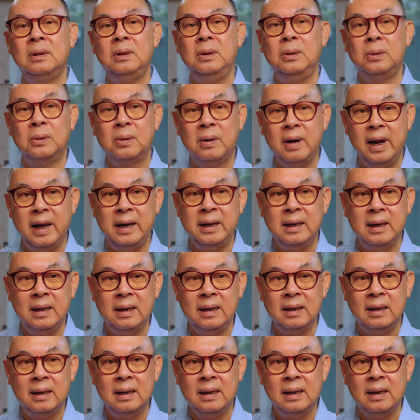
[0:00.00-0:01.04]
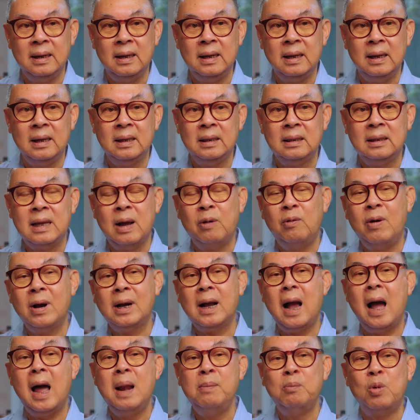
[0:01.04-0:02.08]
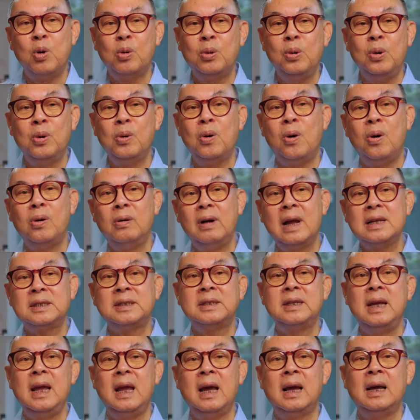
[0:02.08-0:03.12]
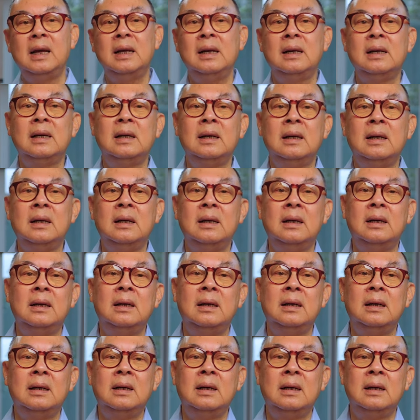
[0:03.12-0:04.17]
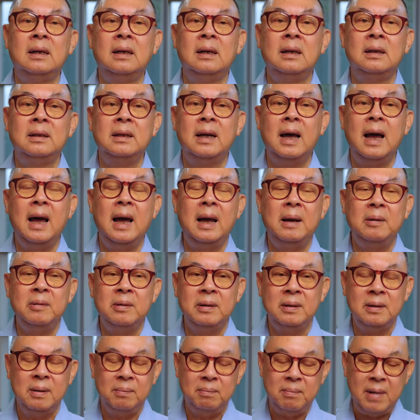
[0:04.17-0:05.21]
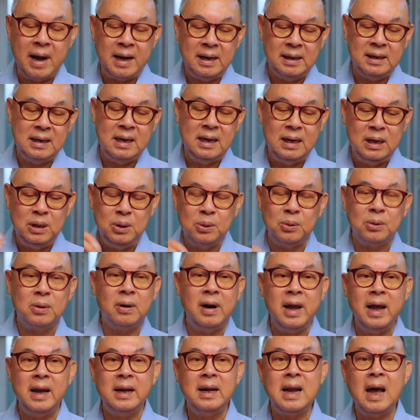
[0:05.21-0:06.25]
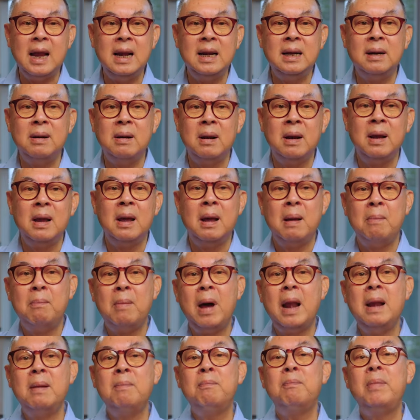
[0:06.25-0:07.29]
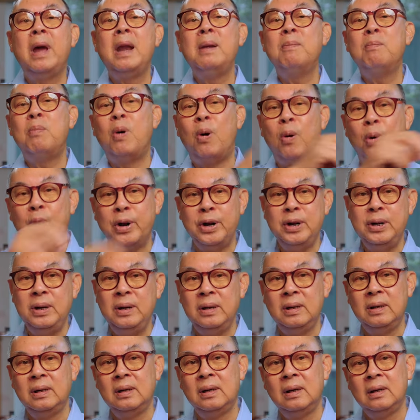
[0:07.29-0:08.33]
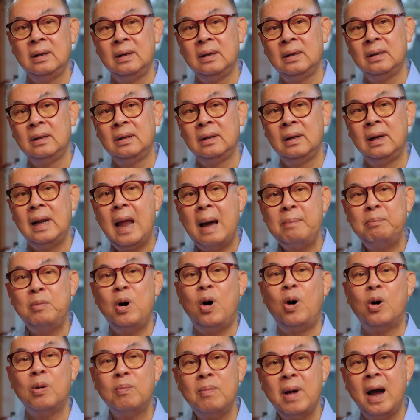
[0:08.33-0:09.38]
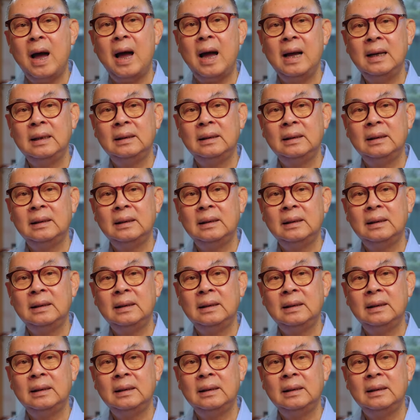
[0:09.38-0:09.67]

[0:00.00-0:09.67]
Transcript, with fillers: ยูเครนแต่ว่าการบุกรุกของรัสเซียนะฮะไปที่ยูเครนนั้นมันเป็นผลรับออกมา